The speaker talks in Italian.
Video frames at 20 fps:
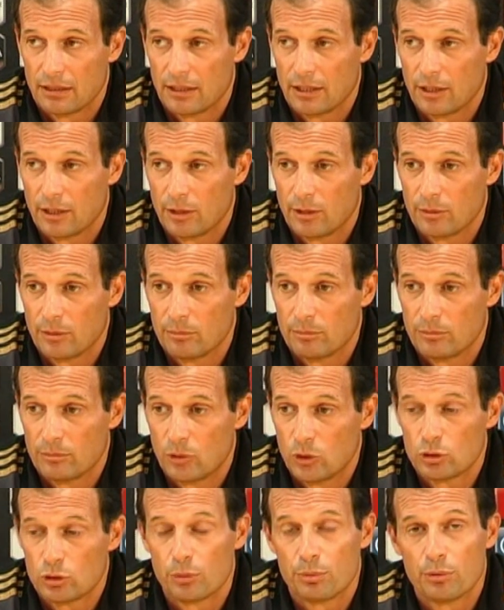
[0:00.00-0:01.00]
eh,
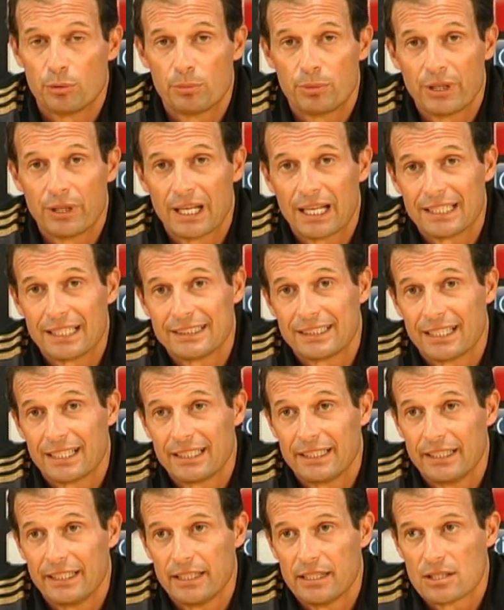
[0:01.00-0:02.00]
molto più brillanti
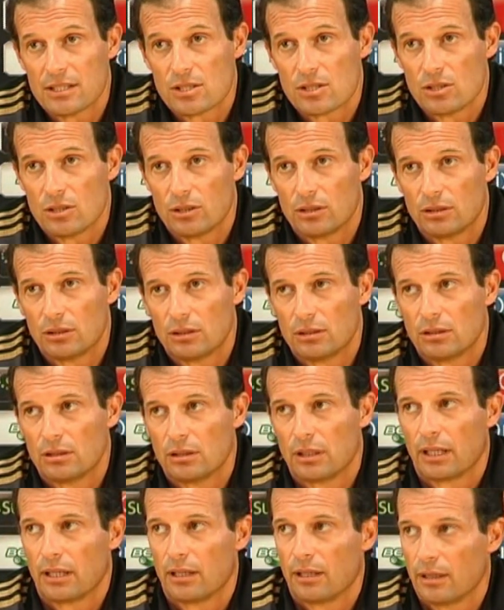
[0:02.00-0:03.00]

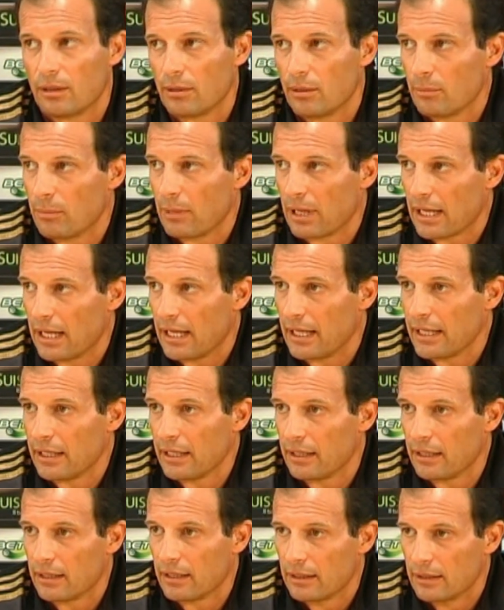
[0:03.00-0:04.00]
all'inizio e
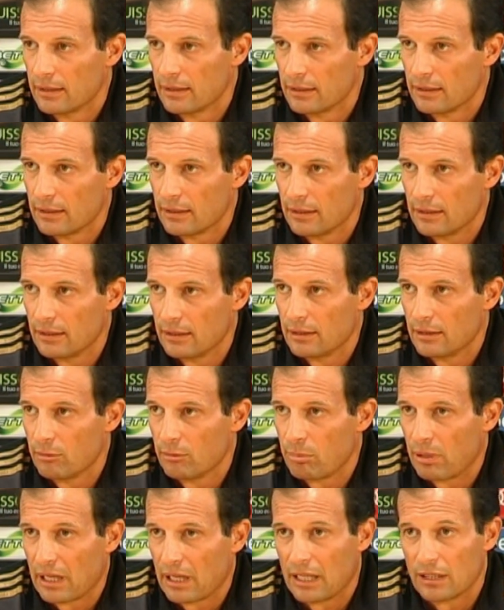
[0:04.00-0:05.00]
magari
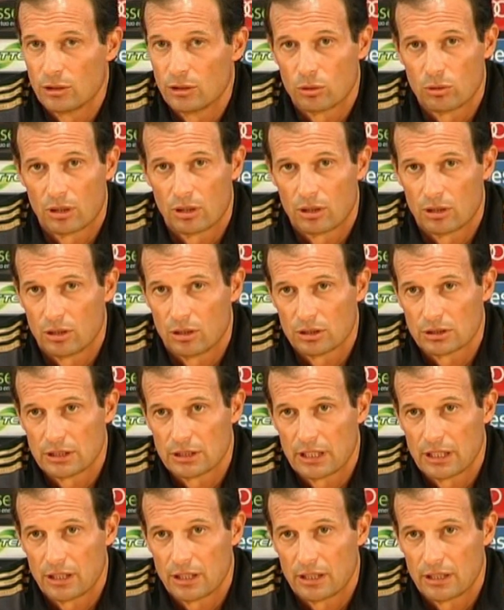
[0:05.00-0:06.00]
eh, pagando
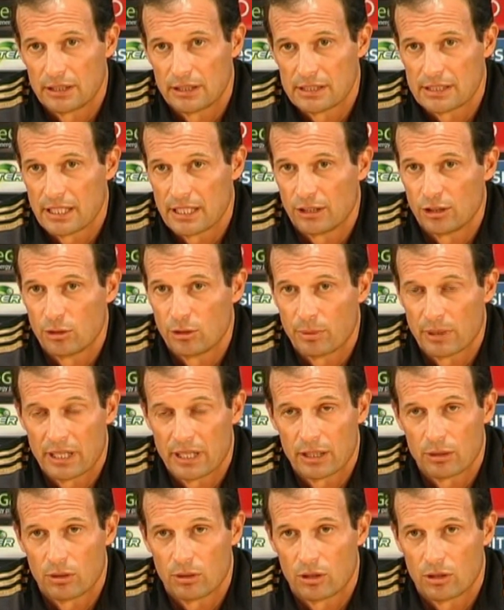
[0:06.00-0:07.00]
qualcosa, rischiando di
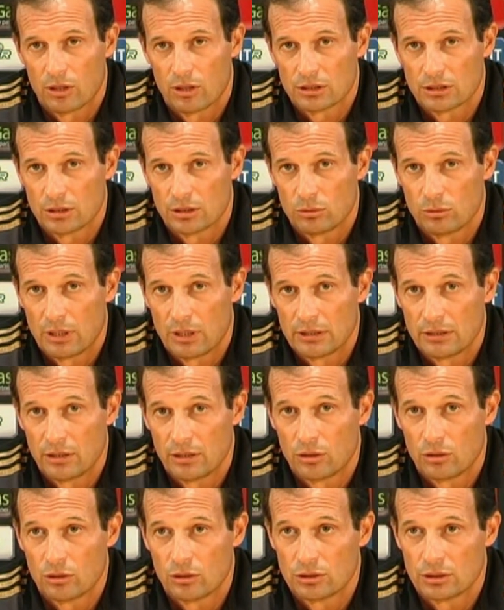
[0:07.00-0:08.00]
pagare qualcosa durante
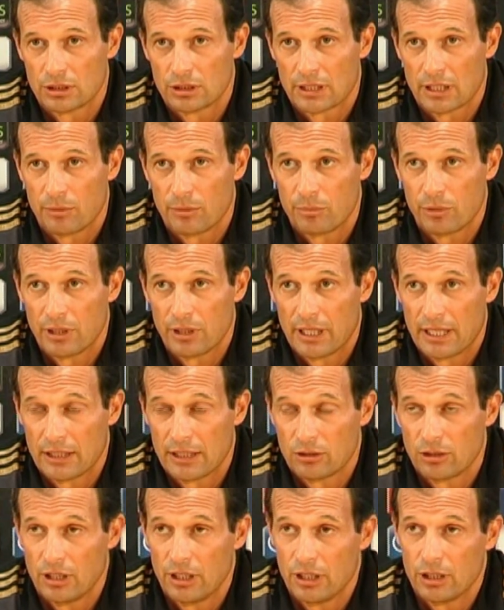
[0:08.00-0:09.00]
il corso del
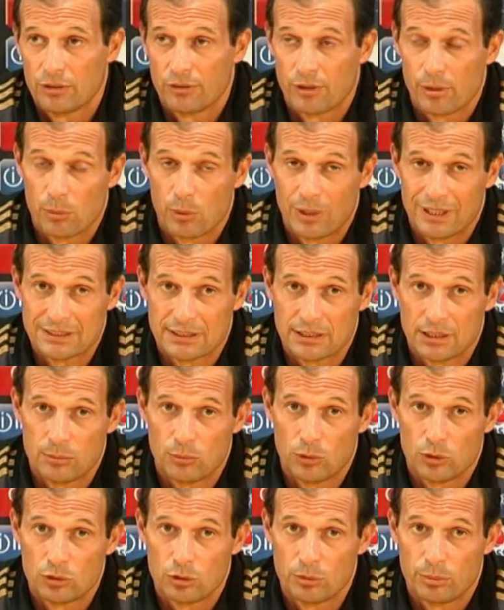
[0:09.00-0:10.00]
campionato e lì dovremo essere
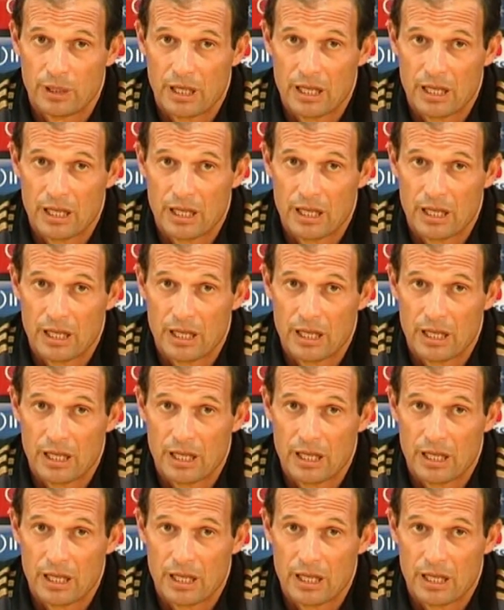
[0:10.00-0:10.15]
molto